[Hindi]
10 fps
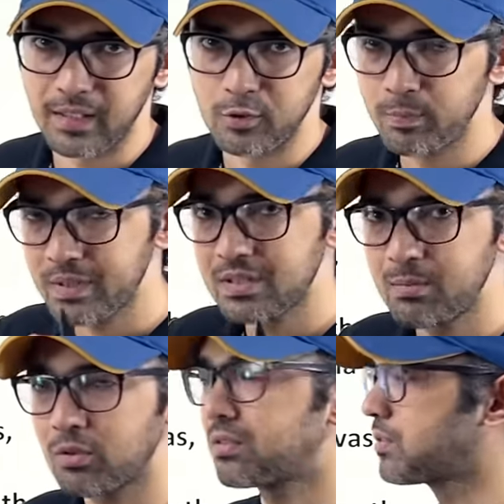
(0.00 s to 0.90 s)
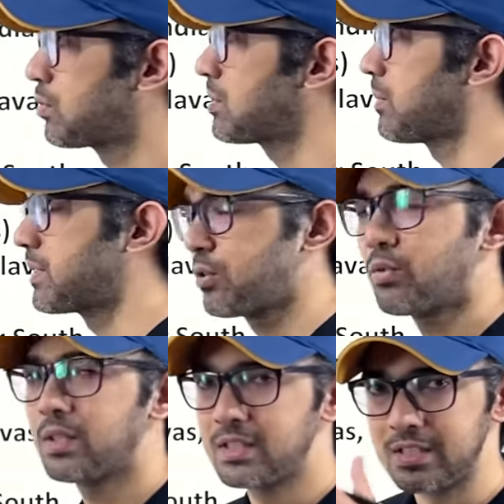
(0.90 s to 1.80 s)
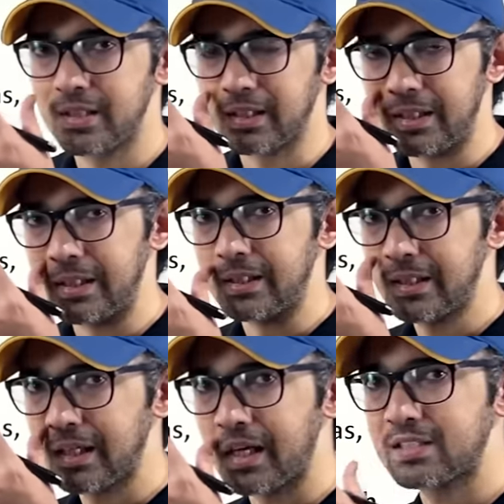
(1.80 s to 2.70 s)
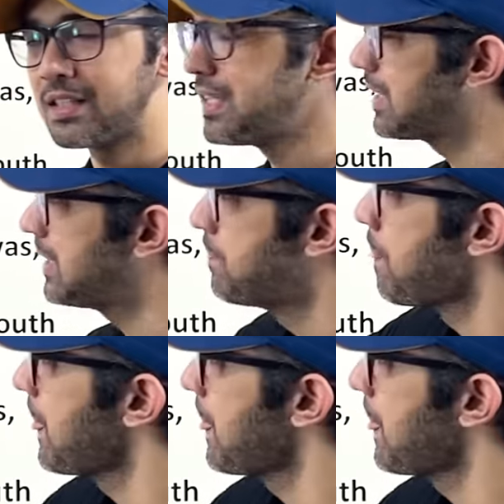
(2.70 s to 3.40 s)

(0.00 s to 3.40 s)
है यूपीएससी बहुत सोच समझ के उन्होंने चीज़ें रखी हैं ठीक है ऐसा नहीं है कि